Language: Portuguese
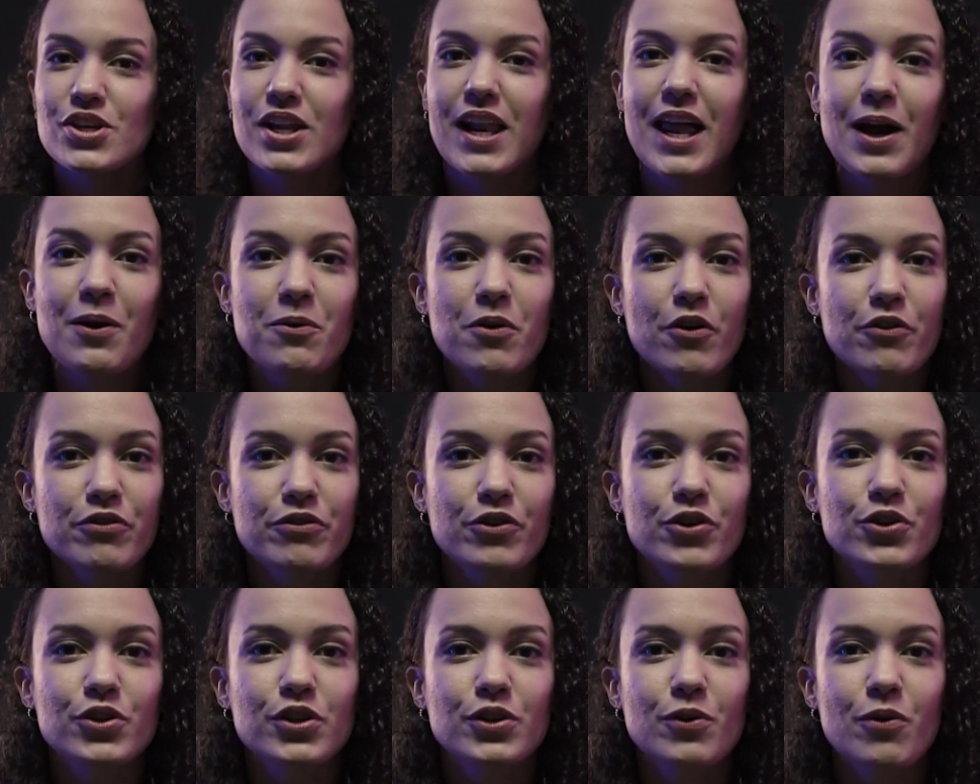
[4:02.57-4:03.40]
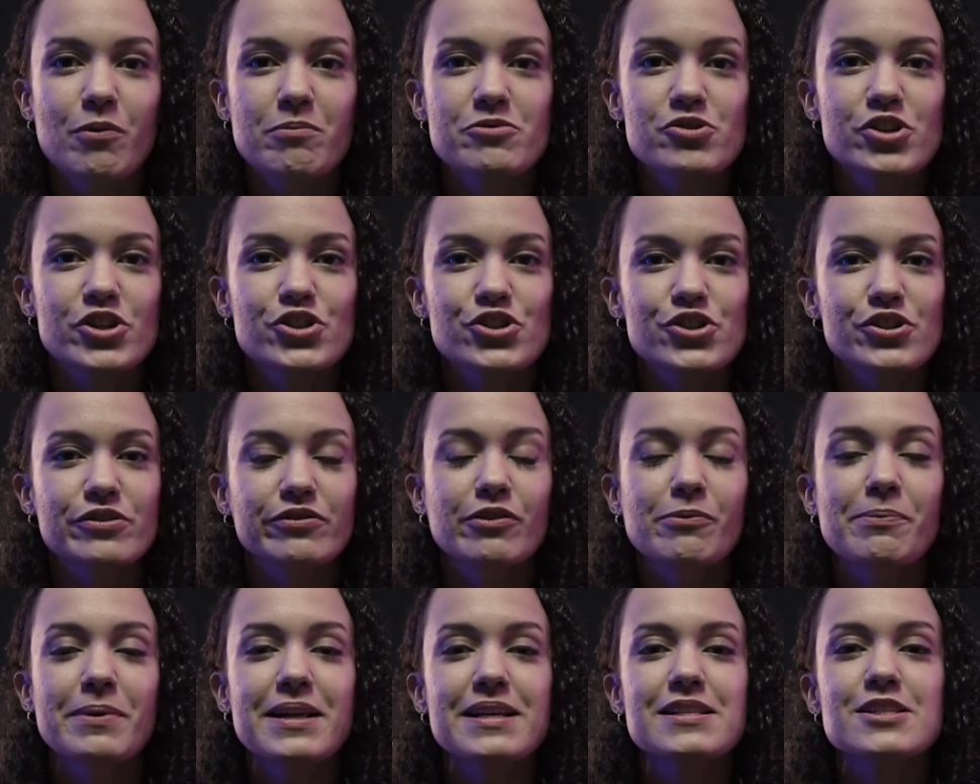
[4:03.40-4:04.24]
lá qual for o teu objetivo
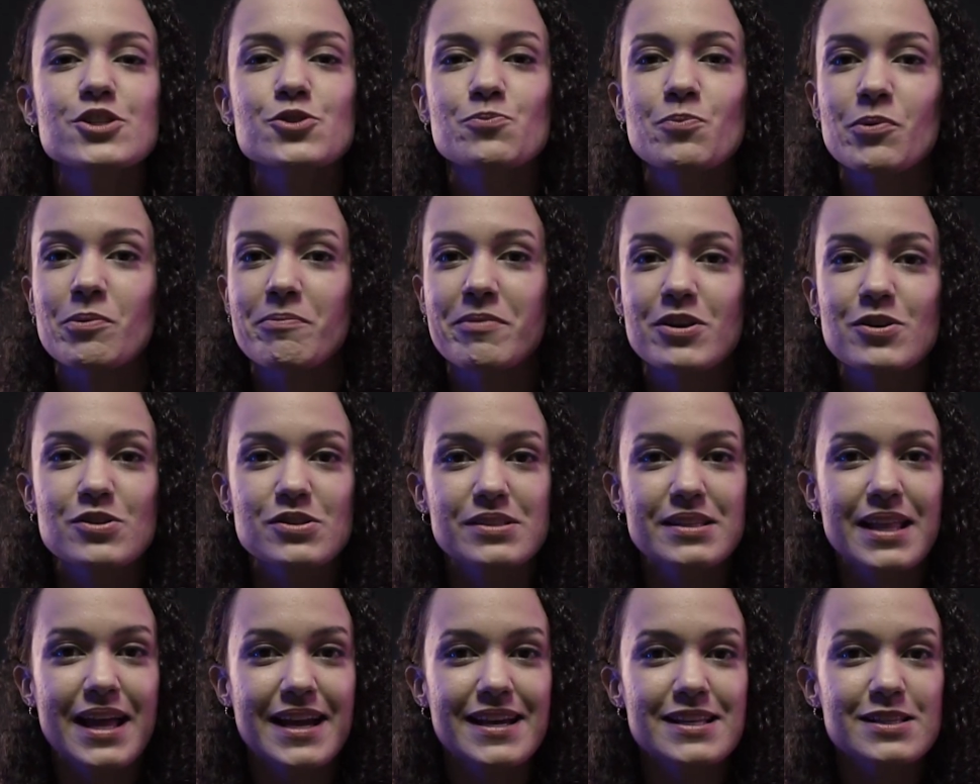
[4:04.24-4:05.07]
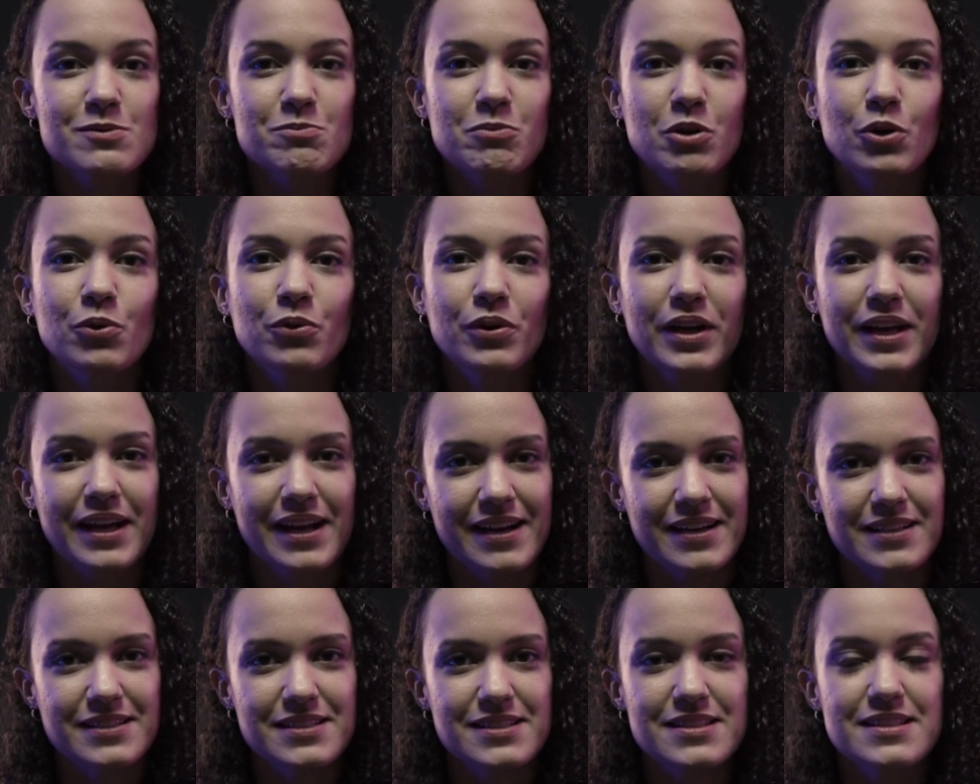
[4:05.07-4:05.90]
para esses primeiros 10 mil
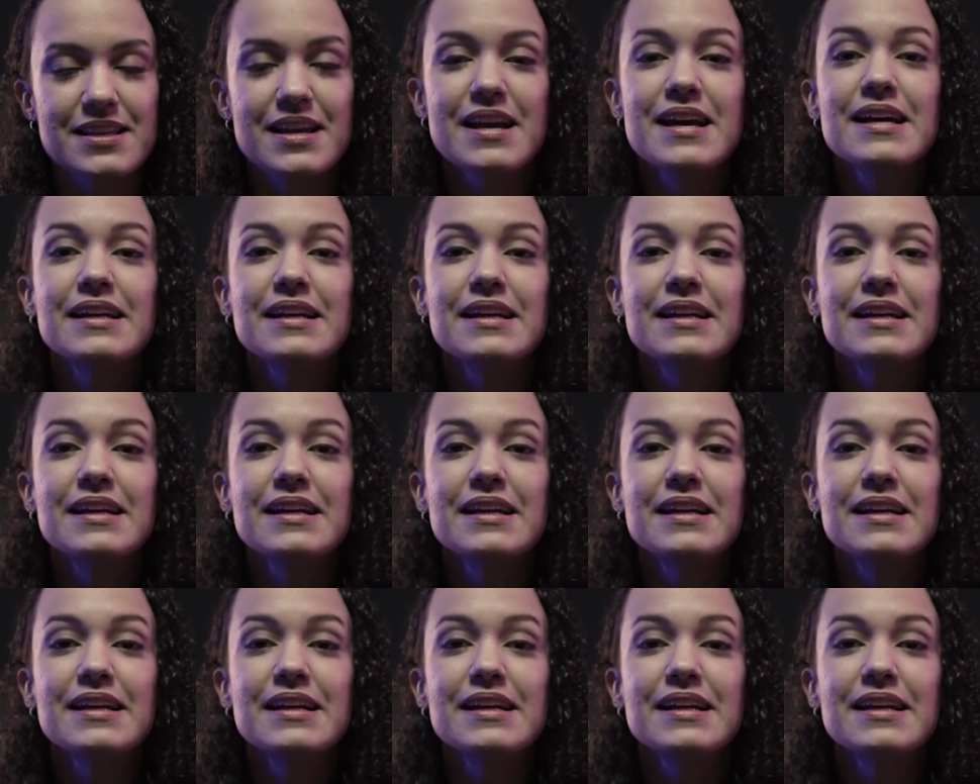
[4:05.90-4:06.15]
reais